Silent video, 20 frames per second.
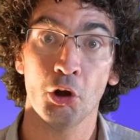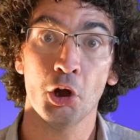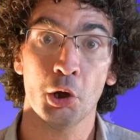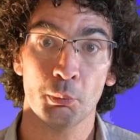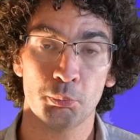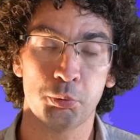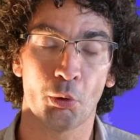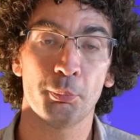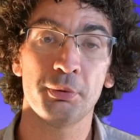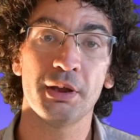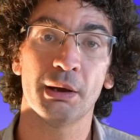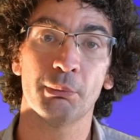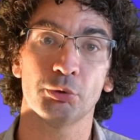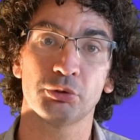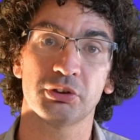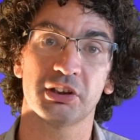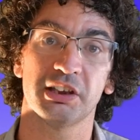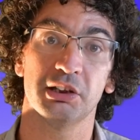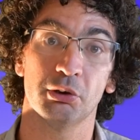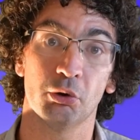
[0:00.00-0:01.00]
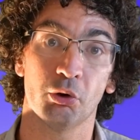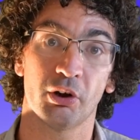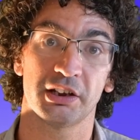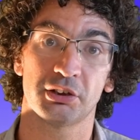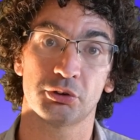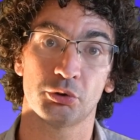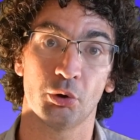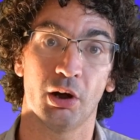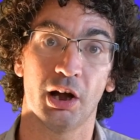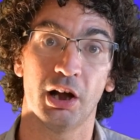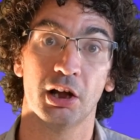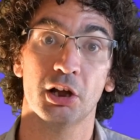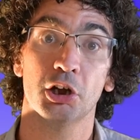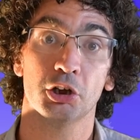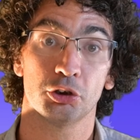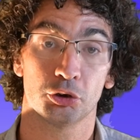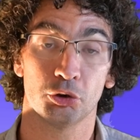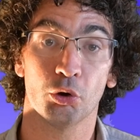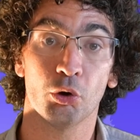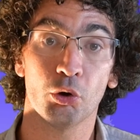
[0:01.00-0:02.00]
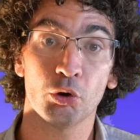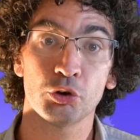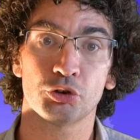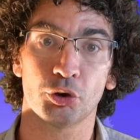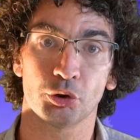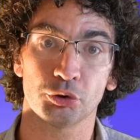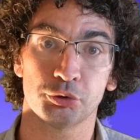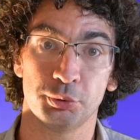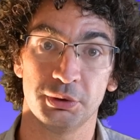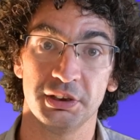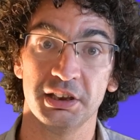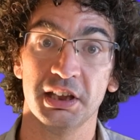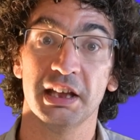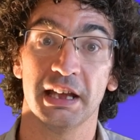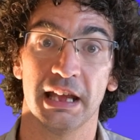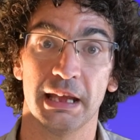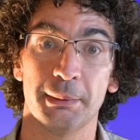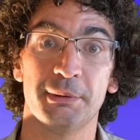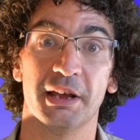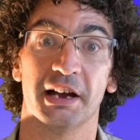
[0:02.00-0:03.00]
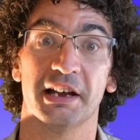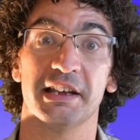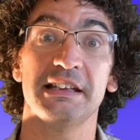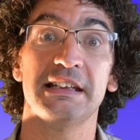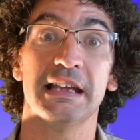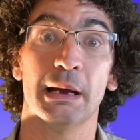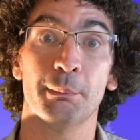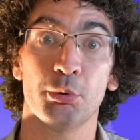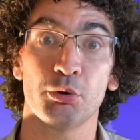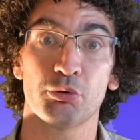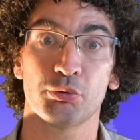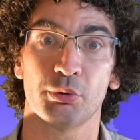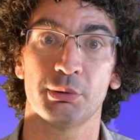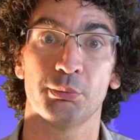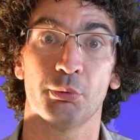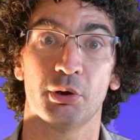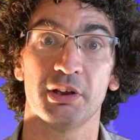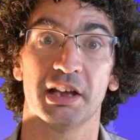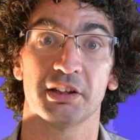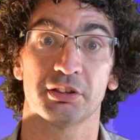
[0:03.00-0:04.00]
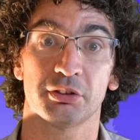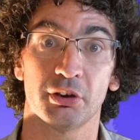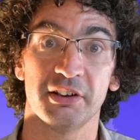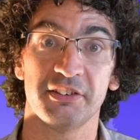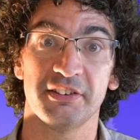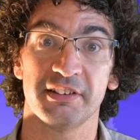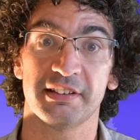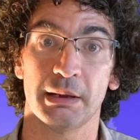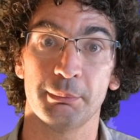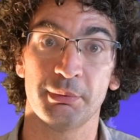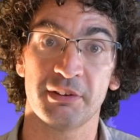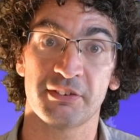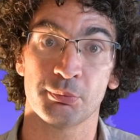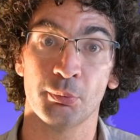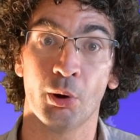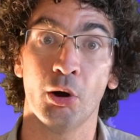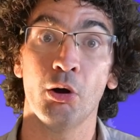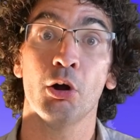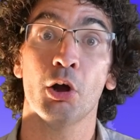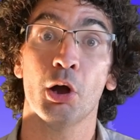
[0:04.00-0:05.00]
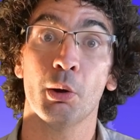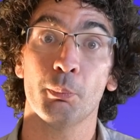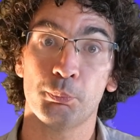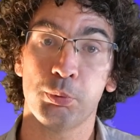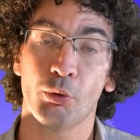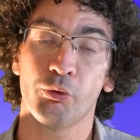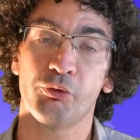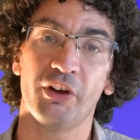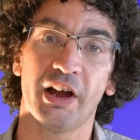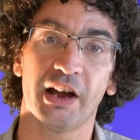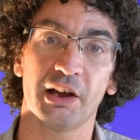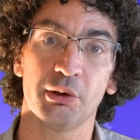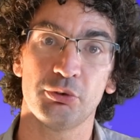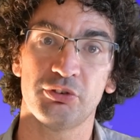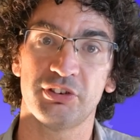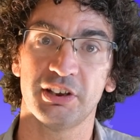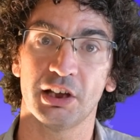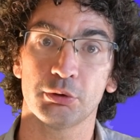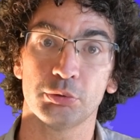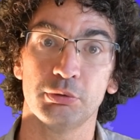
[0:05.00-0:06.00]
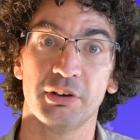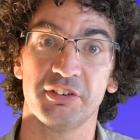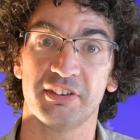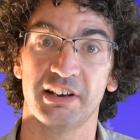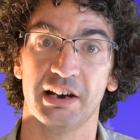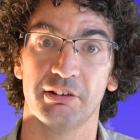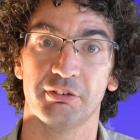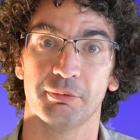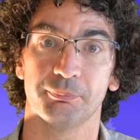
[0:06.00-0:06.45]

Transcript: pour bien montrer au rectorat qu'aujourd'hui, eh bien, il y a besoin de moyens dans les établissements pour faire réussir tous les élèves.